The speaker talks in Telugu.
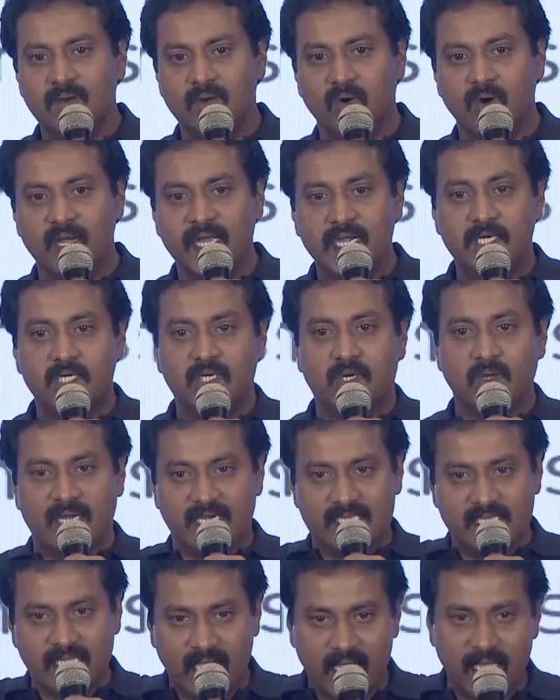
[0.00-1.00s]
ఓ హిట్
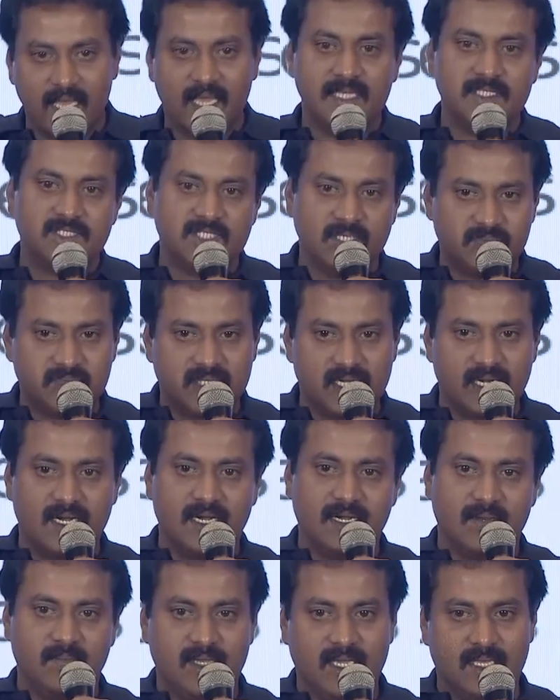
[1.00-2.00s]
కథ అని
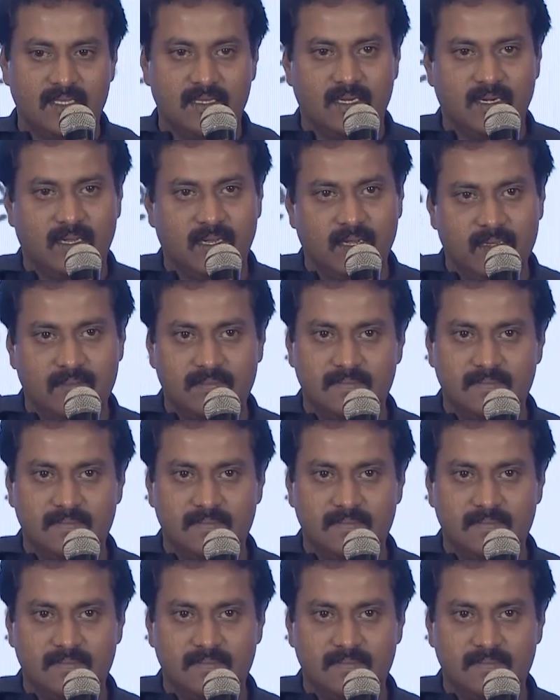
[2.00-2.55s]
చెప్తారండి మీ అందరికీ